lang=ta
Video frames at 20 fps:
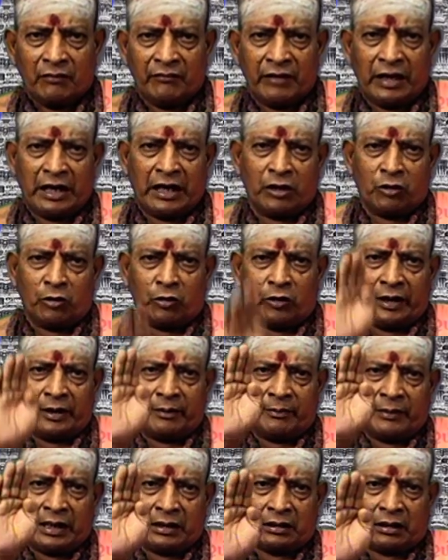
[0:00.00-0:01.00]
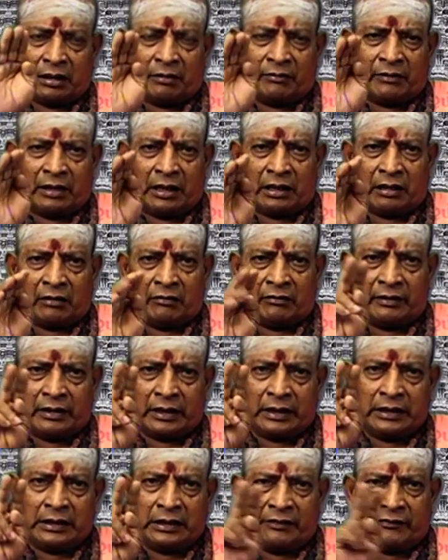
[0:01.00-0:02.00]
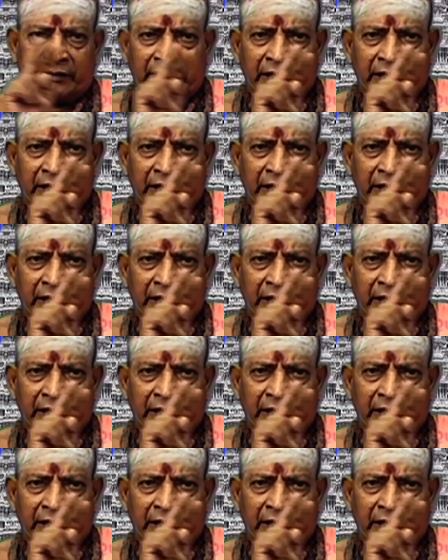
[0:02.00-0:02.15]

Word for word: வானொலி மார்க்கமாகவும் ரெண்டு